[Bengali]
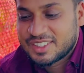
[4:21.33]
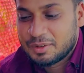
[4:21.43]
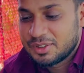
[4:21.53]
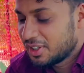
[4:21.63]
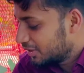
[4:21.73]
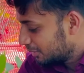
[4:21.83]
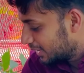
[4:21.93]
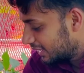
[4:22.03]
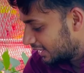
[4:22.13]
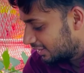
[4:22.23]
সবাই দোয়া
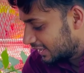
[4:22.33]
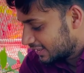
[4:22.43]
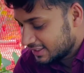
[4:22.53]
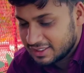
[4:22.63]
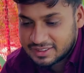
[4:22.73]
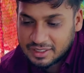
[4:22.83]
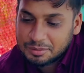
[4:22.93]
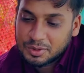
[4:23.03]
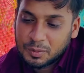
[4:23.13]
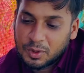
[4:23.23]
করবেন এগুলা যাতে ঠিকঠাক
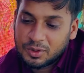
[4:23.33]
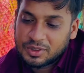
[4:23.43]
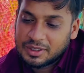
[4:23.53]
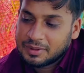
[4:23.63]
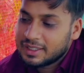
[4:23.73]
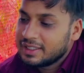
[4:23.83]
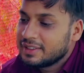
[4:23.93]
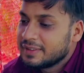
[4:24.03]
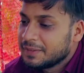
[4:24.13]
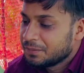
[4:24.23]
মতো বড় করতে পারি
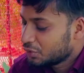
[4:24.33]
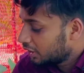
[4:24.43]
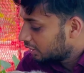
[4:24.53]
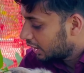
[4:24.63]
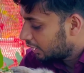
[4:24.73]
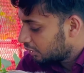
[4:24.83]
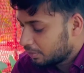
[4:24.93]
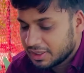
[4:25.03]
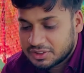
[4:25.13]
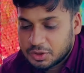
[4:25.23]
তো এগুলো এখনো
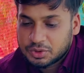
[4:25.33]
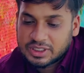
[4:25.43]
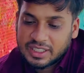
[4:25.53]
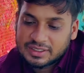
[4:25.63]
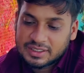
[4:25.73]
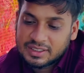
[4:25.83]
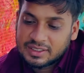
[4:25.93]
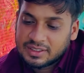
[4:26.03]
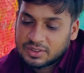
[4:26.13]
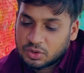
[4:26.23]
বাচ্চা অবস্থায় আছে
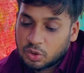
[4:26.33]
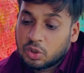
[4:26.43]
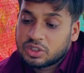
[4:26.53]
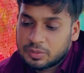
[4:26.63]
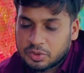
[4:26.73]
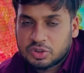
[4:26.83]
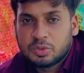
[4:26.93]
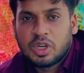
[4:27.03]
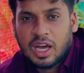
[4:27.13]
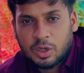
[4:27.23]
তো ওদের
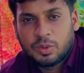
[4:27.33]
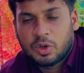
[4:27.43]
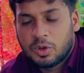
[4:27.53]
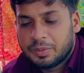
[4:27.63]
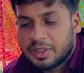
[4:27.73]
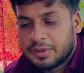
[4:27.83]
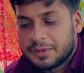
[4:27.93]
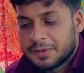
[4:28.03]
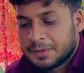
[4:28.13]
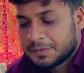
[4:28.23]
পশুগুলো আরো বড় হবে
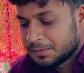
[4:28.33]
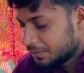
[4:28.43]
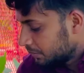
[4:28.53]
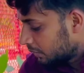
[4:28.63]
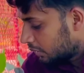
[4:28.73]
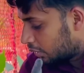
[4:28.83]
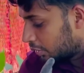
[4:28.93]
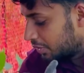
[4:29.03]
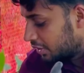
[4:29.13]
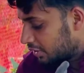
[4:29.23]
তো
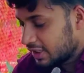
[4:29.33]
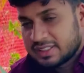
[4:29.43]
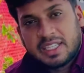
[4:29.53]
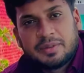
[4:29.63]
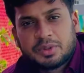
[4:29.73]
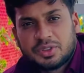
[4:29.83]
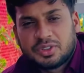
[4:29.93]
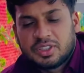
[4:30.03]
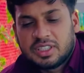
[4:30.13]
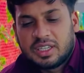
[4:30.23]
ভিডিওটা আজকে এই
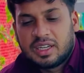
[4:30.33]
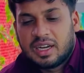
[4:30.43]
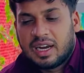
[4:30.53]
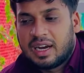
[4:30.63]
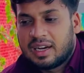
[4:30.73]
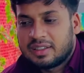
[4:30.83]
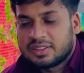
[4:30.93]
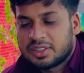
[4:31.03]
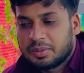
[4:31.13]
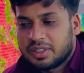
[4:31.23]
পর্যন্তই আর
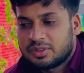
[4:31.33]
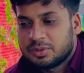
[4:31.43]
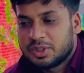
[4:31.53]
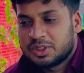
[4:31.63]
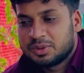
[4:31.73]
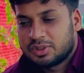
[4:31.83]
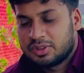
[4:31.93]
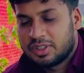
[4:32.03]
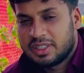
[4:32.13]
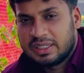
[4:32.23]
সবাই একটু বেশি বেশি
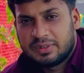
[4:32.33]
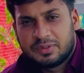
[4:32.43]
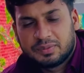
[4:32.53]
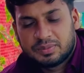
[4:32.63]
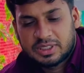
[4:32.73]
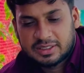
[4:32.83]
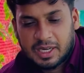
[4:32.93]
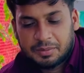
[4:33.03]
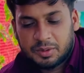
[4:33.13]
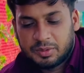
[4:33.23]
করে
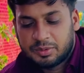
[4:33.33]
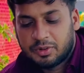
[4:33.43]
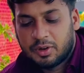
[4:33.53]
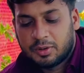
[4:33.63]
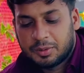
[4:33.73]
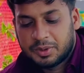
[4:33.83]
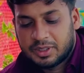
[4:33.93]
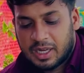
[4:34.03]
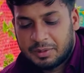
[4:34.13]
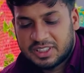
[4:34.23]
সাবস্ক্রাইব করবেন ফলো করবেন
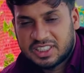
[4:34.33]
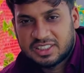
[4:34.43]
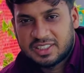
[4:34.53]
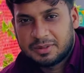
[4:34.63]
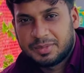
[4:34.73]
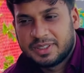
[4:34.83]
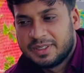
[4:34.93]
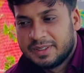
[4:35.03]
আমাদের সাথে থাকবেন